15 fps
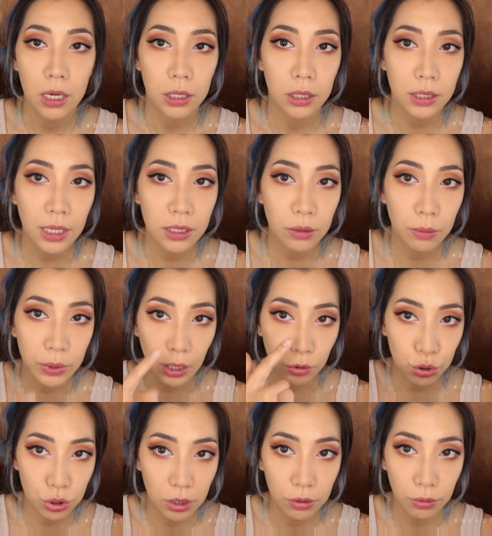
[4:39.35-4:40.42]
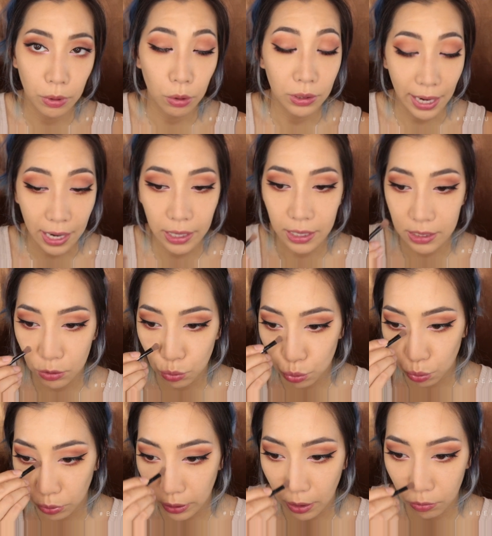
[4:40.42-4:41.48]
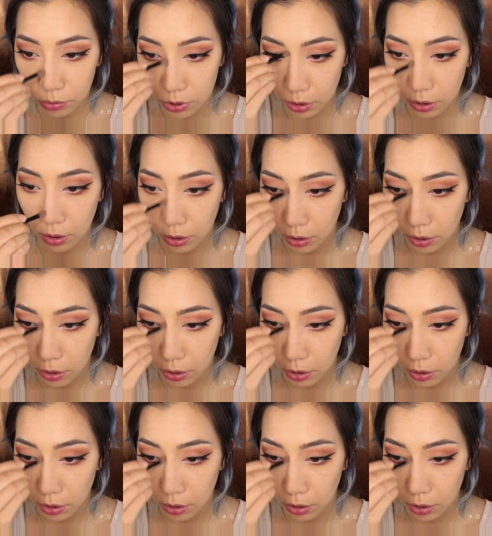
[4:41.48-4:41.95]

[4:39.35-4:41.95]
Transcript: 可是像这边比较深，对不对？等下可以再去做调整。